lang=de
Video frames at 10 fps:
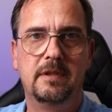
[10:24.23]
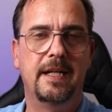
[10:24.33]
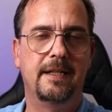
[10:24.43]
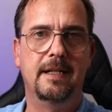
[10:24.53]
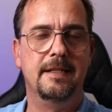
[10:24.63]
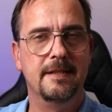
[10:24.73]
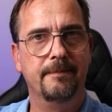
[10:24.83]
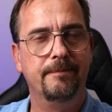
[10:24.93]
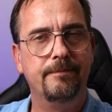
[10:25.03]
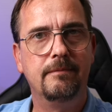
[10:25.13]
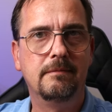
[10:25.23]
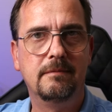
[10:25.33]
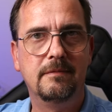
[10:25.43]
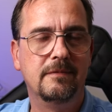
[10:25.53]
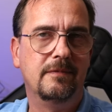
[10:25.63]
Kittlinsen
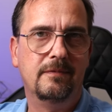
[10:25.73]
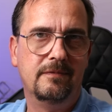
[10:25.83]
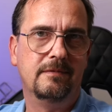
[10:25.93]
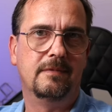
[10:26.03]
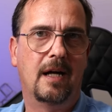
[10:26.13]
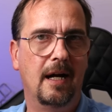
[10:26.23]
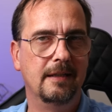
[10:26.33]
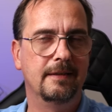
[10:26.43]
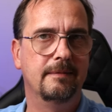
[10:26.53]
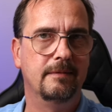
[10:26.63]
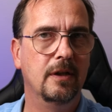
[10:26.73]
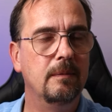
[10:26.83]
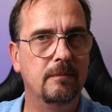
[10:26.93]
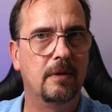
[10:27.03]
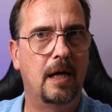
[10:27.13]
halt.
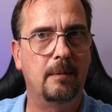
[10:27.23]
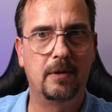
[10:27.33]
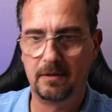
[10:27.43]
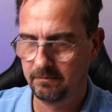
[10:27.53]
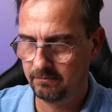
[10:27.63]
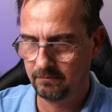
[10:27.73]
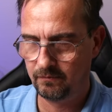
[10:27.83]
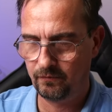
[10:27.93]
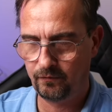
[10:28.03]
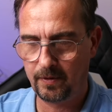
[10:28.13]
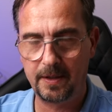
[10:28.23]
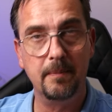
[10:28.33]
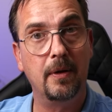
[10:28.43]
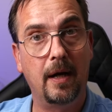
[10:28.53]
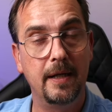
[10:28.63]
Ne? Aber bei
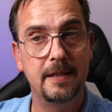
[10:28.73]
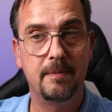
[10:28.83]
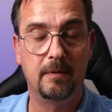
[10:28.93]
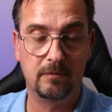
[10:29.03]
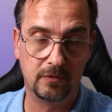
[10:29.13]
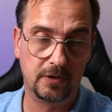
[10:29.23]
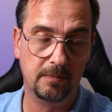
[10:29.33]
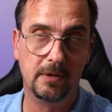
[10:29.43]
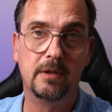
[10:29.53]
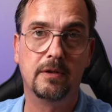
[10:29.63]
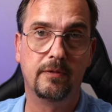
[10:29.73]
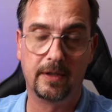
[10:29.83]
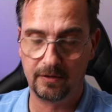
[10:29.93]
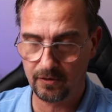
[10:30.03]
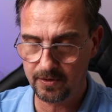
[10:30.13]
dem Preis und die Bilder
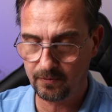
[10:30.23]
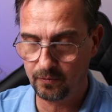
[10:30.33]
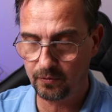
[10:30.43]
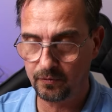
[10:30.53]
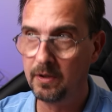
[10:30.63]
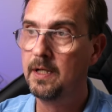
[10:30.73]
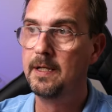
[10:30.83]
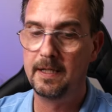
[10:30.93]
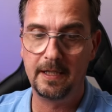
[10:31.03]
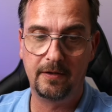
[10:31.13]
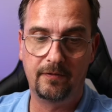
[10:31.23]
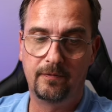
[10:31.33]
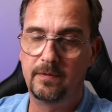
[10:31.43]
werden trotzdem gut. Und ich